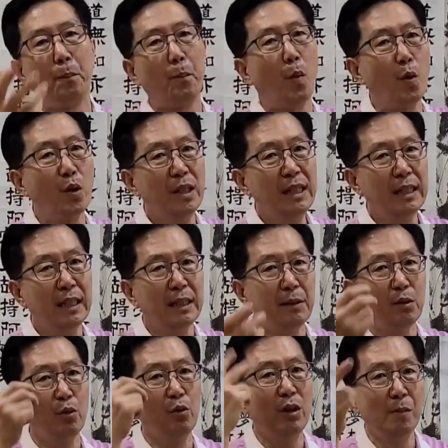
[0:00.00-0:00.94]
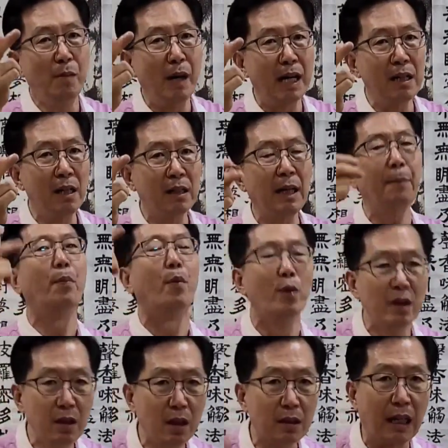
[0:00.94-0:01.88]
보는 눈은 뭐하는 거다?
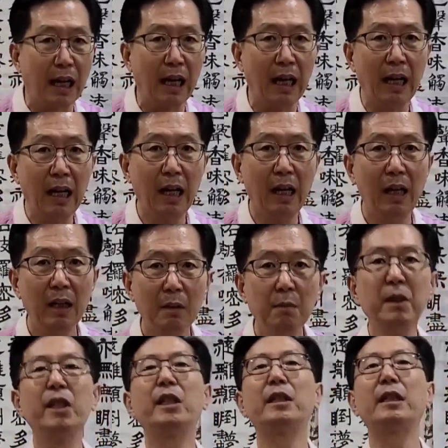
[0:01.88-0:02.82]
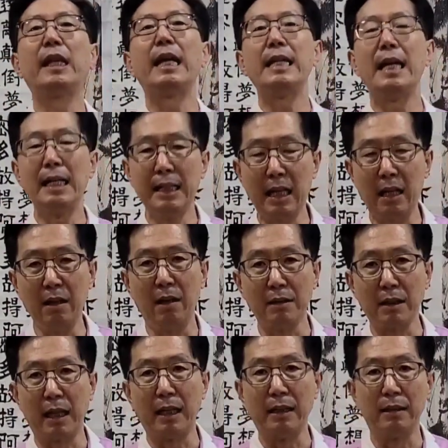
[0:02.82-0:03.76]
보는 거다. 그럼 대상이 되는
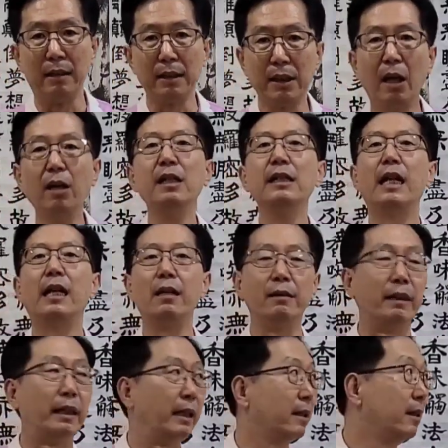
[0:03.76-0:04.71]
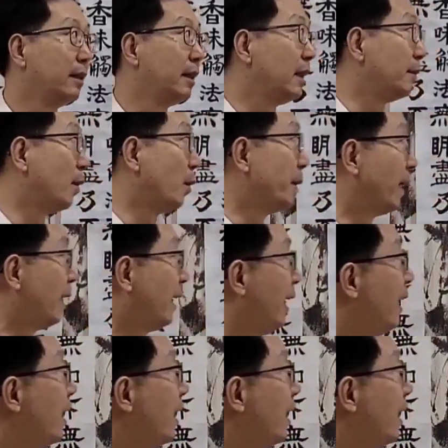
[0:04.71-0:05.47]
거잖아요. 경이 되는 거예요. 여기 보면은